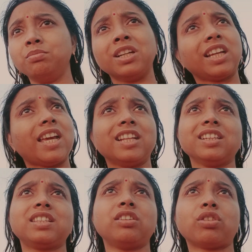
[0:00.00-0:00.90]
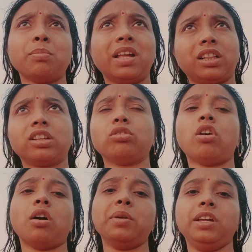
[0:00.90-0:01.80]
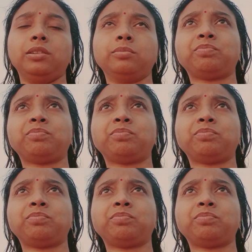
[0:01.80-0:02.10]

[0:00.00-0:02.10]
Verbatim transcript: মানে কেচেছি ওটা মেলতে তো হবেই